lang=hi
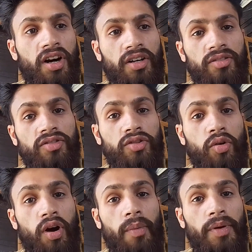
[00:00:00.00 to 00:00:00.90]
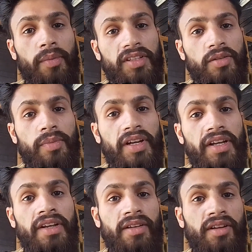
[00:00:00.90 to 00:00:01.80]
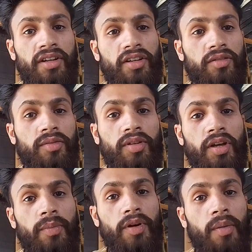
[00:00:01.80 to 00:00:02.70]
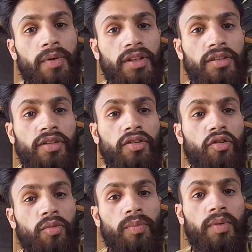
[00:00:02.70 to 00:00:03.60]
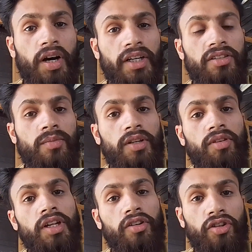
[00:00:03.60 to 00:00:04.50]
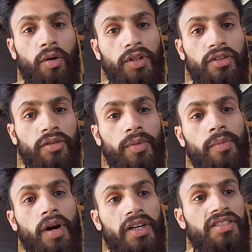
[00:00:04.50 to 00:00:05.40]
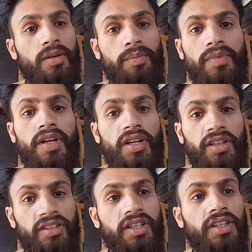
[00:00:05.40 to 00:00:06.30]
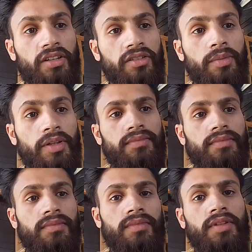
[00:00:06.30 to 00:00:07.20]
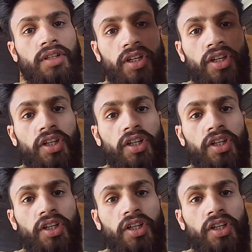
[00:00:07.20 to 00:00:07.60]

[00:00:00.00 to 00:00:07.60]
जो आपके मज़हब में है कि ब्राह्मण और आर्य समाज वाले ताप दर्जे पे बाकी सब निचले दर्जे इन